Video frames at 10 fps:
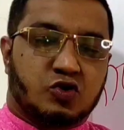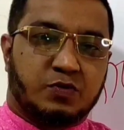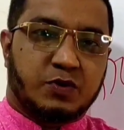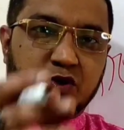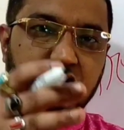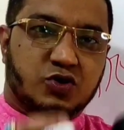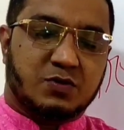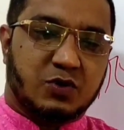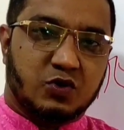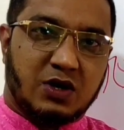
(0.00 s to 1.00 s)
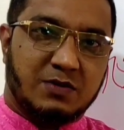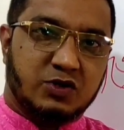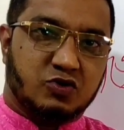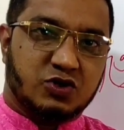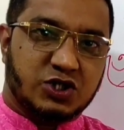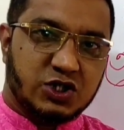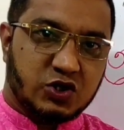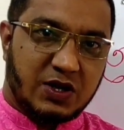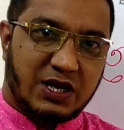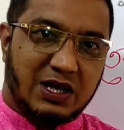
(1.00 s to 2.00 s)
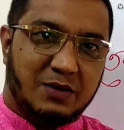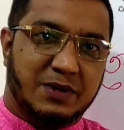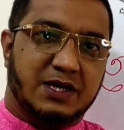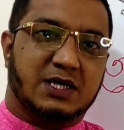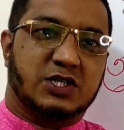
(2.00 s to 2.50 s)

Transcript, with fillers: সুপ্রিয় দর্শক বন্ধু আমি জ্যোতিষী জয়নাল আহমেদ